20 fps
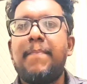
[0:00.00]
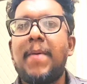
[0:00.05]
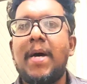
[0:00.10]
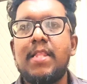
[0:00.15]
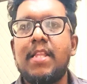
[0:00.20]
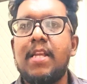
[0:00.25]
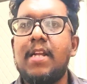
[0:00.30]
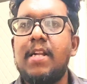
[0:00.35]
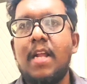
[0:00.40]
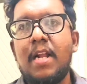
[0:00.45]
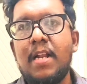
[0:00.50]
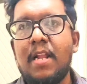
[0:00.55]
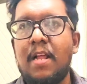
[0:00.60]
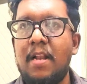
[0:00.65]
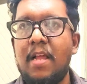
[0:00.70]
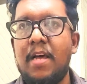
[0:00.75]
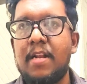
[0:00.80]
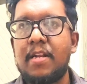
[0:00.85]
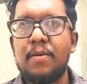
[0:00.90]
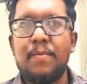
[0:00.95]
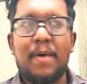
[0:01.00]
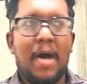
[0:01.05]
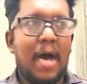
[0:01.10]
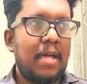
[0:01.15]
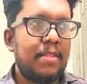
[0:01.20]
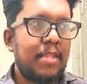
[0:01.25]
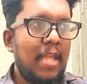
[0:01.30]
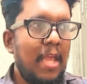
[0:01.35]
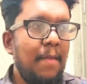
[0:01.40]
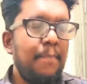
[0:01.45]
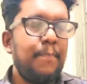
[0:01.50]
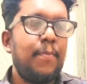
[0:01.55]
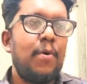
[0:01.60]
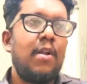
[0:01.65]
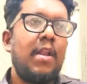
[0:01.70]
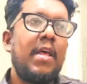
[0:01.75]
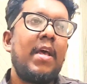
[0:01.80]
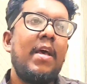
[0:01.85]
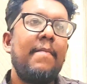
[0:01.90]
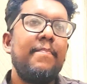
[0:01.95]
பார்த்துக்கிட்டா நல்லா இருக்கும் அதே
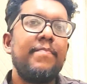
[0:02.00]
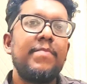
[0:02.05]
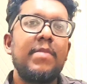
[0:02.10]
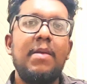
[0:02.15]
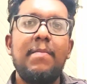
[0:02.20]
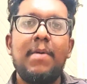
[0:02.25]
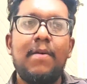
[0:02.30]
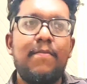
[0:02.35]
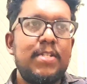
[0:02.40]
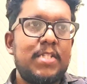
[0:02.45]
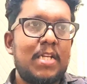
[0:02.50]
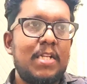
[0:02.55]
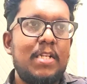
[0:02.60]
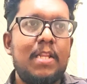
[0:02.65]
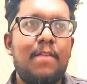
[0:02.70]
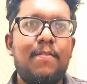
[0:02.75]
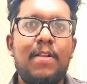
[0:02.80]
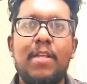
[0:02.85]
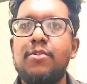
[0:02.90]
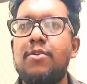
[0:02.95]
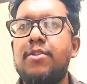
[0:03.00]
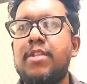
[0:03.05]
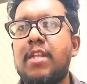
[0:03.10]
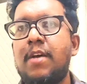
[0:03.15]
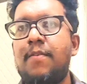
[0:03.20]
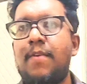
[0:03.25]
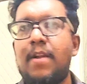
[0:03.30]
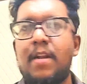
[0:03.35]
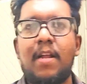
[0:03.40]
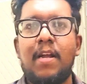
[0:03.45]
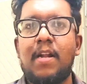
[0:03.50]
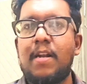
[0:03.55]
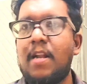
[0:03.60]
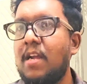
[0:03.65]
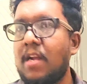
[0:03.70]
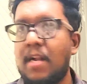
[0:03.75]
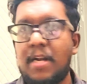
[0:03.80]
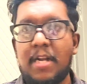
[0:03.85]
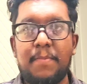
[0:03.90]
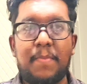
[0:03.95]
போல் இப்போ விஜய் டிவிலேருந்து ஒருத்தவங்க
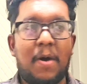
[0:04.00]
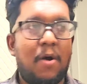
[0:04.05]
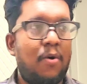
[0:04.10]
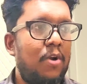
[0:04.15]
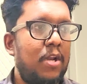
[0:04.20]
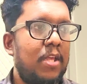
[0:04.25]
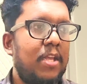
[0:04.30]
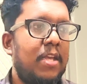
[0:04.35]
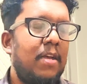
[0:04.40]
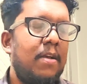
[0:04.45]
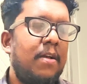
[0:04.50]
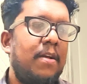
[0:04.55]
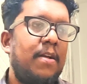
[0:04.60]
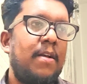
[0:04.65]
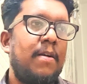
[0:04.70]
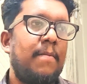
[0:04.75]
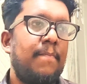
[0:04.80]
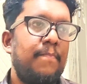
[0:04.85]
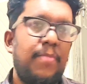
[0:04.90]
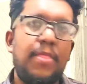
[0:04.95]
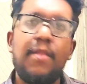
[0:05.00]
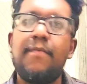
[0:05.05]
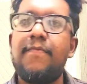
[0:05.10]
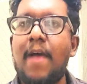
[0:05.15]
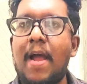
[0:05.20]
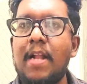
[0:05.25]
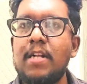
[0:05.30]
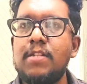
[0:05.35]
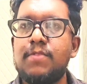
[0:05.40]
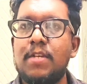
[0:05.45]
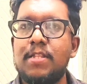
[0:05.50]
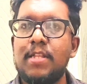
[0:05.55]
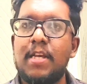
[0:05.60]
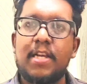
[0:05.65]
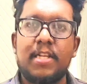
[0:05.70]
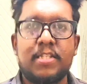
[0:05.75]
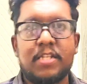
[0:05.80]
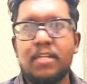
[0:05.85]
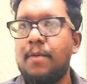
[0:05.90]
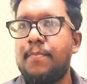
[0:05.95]
வர்றாங்கன்னா கண்டிப்பாக அவங்களுக்கு ஃபேன்ஸ் வந்து
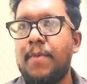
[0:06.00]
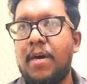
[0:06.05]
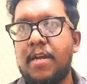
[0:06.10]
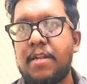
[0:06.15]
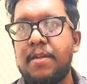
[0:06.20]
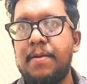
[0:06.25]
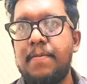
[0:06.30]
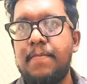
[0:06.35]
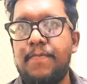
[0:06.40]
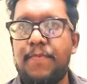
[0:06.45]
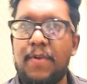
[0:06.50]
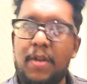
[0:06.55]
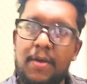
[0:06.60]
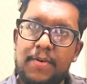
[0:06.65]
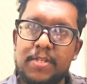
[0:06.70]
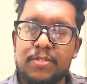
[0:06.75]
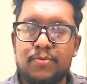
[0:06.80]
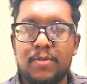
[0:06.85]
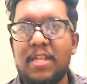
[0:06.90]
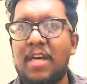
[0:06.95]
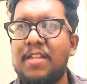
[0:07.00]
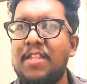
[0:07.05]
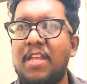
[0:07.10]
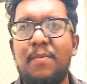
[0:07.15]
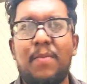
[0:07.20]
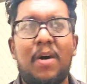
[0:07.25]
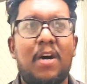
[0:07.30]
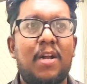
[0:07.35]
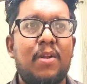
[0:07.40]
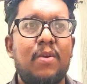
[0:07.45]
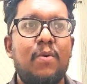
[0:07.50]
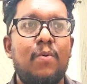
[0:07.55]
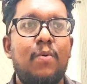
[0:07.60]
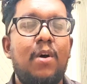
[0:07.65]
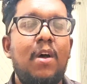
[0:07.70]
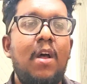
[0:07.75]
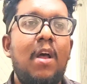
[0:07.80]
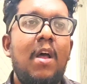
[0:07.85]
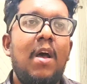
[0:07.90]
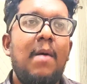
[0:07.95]
எக்கச்சக்கமாக இருக்கும் ஃபாலோவர்ஸ் வந்து அதிகமாக இருக்கும்
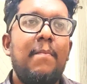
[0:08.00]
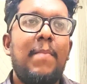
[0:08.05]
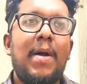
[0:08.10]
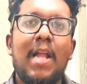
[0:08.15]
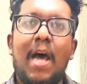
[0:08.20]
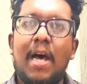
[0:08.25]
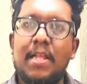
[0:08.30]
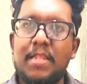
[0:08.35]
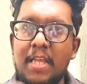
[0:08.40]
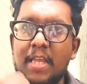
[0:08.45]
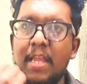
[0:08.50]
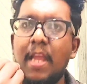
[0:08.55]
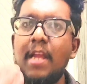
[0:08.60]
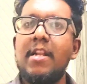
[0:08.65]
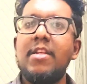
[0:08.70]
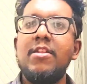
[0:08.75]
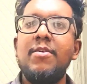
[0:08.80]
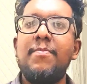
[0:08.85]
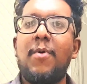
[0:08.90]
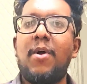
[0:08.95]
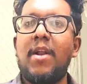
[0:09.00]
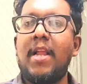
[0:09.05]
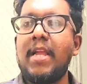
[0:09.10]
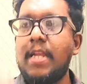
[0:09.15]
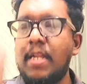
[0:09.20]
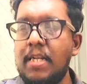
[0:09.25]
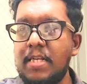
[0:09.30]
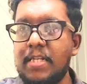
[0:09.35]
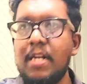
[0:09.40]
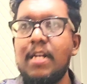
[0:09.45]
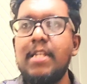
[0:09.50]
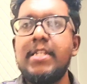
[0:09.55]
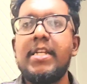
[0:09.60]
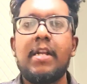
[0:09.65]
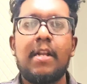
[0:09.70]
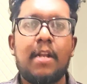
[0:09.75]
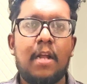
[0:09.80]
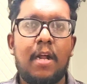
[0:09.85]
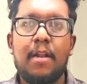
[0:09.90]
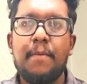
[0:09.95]
பட் அதுக்கேட்டது போல்
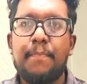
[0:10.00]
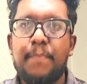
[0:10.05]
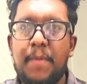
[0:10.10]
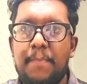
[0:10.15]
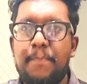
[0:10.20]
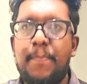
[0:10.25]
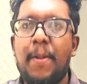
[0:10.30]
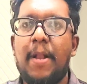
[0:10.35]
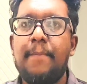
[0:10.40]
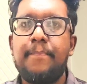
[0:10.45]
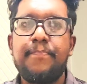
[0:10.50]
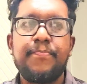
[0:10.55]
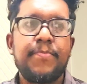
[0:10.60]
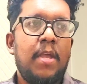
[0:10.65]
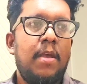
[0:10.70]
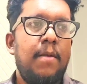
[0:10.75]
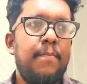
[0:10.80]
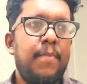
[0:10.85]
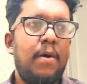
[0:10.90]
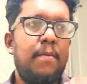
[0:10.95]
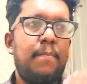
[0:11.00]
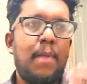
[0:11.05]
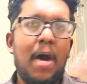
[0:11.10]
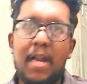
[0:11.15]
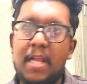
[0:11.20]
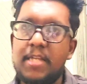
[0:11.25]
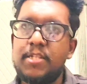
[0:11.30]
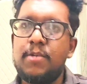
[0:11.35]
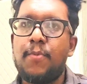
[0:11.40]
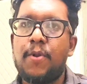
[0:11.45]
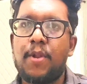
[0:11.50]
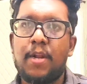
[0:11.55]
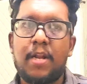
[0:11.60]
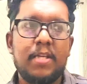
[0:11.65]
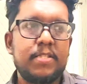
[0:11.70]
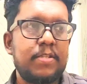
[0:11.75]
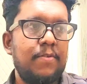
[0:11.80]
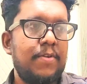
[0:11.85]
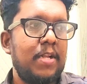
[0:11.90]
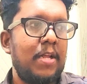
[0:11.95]
இன்டெலிஜென்டான பீப்புள் இப்போ பாலாஜி
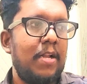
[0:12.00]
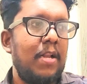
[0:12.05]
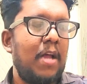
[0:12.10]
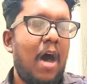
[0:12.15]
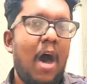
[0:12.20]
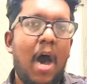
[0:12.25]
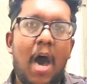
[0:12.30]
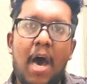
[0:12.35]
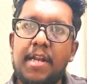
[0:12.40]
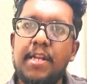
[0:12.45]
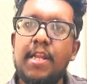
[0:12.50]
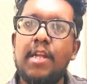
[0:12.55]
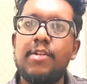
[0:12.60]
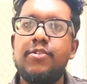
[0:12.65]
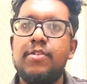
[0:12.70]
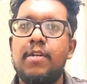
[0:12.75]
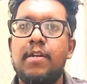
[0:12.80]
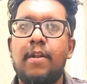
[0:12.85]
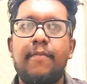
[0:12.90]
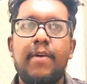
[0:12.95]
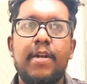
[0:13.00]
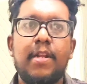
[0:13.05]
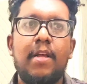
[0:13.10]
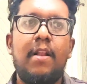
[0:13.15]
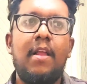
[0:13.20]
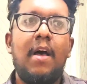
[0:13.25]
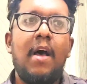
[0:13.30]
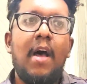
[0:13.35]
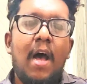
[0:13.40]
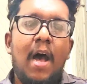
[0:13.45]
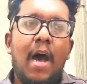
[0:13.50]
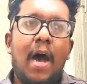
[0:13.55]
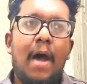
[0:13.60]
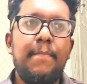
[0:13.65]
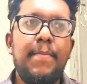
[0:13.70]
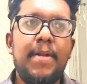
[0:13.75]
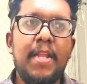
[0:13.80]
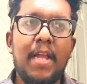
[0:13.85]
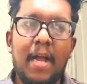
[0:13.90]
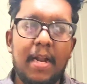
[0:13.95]
முருகதாஸ் அவர்கள் ஆர் அர்ஜுனன் அவர்கள்
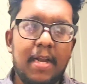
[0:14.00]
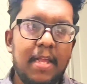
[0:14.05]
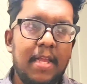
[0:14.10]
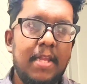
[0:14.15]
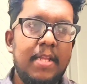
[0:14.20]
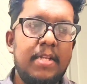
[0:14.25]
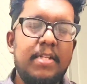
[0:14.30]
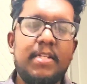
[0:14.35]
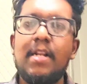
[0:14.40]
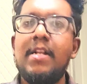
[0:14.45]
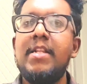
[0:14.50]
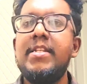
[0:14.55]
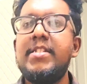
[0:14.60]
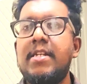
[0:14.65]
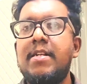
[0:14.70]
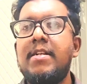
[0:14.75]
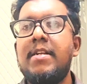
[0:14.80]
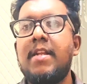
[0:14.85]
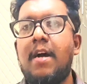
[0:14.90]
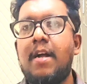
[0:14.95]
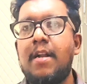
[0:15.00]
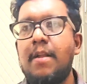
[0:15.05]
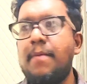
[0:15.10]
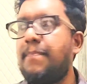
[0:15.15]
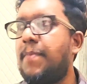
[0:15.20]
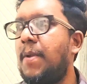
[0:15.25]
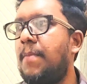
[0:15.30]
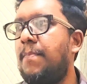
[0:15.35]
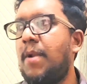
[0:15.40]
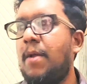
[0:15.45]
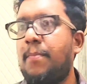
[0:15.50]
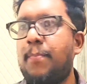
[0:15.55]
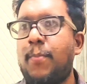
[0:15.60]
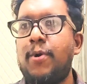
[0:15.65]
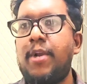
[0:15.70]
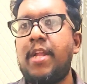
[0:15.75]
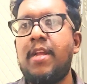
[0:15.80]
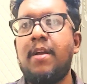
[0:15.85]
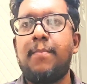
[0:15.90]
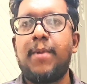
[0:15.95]
அப்படியான இன்டெலிஜென்டான பீப்புளை
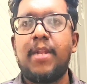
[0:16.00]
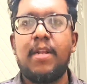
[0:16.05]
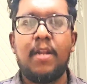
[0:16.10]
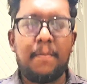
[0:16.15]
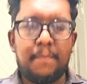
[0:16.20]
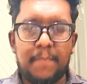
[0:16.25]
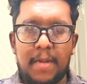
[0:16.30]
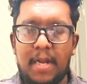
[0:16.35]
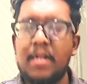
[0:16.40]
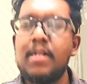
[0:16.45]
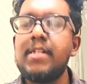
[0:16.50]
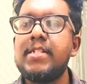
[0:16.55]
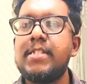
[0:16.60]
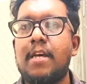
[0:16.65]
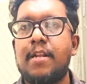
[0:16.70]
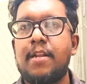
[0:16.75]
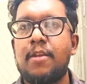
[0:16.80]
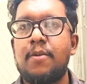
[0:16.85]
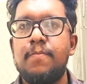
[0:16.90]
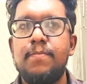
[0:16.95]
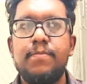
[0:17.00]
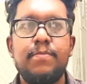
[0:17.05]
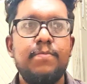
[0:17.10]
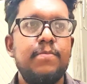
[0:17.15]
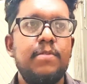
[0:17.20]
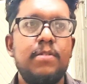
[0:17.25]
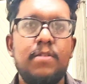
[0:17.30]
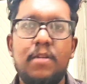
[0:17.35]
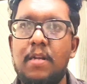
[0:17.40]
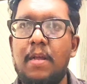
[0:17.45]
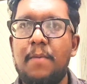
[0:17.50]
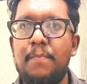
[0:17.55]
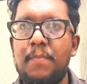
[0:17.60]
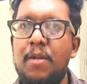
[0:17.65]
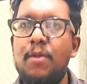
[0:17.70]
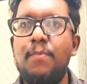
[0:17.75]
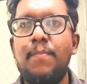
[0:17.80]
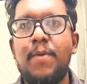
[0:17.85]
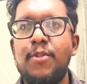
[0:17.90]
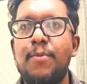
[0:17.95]
போட்டிங்க அப்படின்னா பேலன்ஸாக இருக்கும்
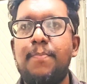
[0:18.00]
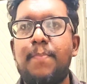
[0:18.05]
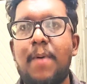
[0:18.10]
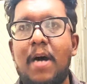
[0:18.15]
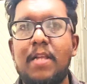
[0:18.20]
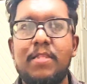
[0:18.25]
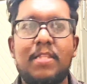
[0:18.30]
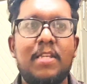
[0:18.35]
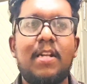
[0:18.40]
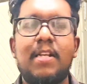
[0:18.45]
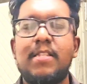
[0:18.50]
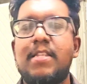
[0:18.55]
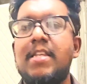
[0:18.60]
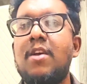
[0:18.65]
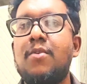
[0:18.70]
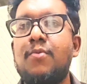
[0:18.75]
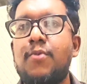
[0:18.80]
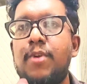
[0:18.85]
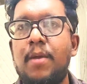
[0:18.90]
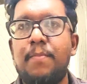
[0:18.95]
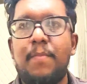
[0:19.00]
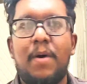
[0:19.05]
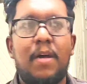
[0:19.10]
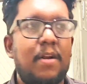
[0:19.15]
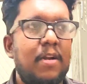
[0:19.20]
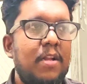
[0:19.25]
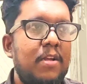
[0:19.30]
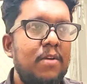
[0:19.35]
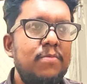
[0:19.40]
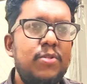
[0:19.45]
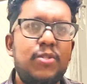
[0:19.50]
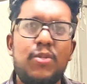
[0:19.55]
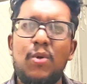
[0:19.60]
நம்மளும் வந்து பார்த்து ரசிக்கக்கூடிய மாதிரி இருக்கும்